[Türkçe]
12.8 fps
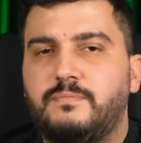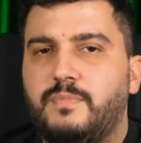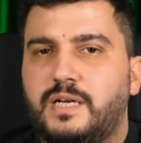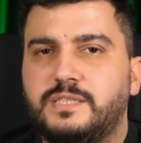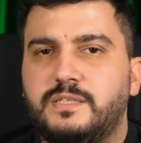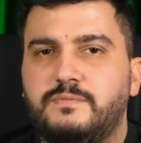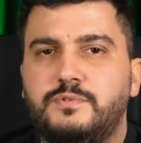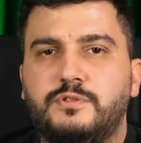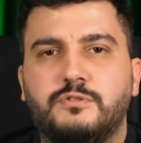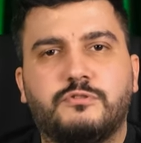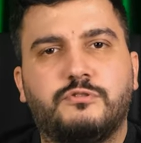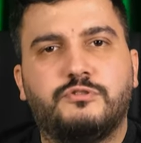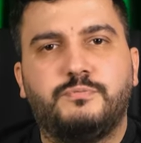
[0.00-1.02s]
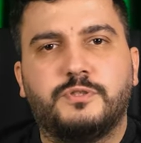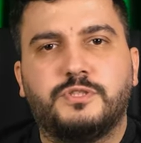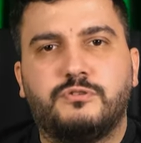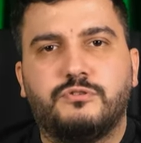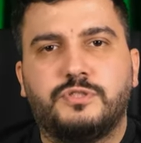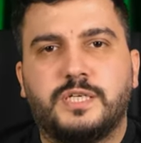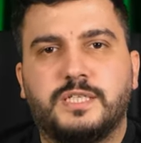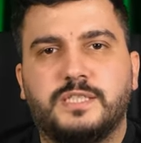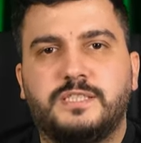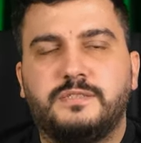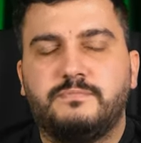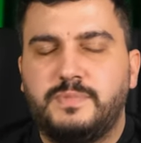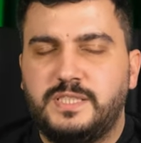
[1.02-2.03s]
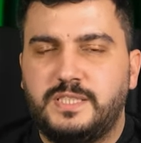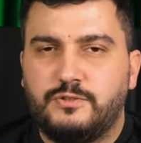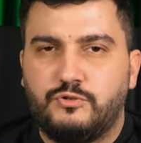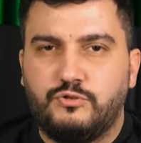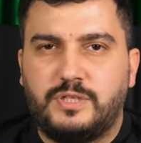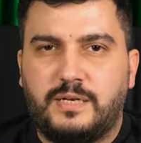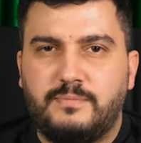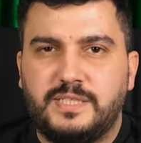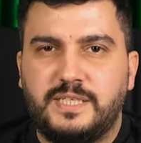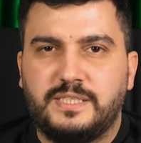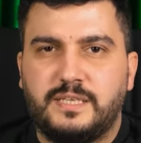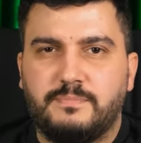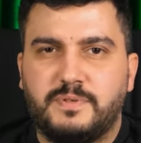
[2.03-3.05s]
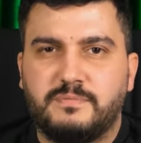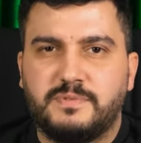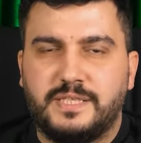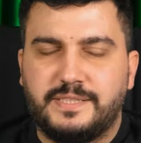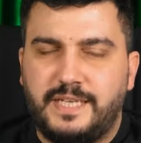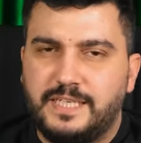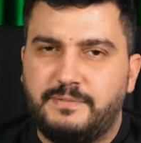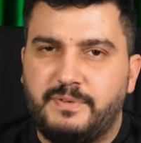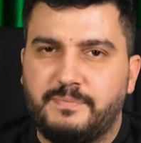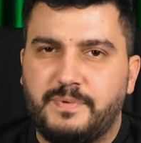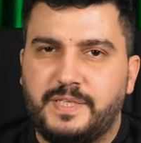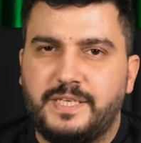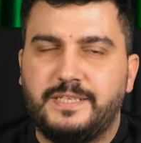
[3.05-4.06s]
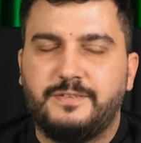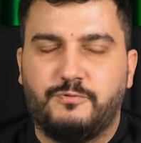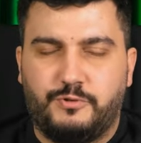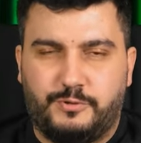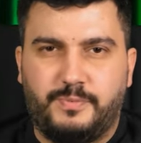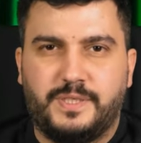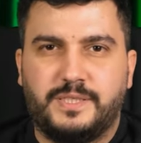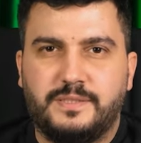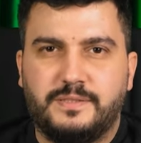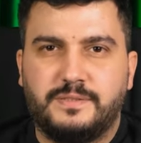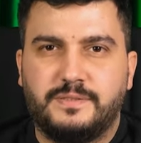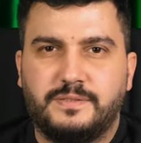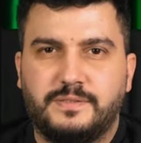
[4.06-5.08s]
Başka bir videoda görüşmek üzere hoşçakalın. Bizleri sosyal medya hesaplarımızdan takip etmeyi de unutmayın.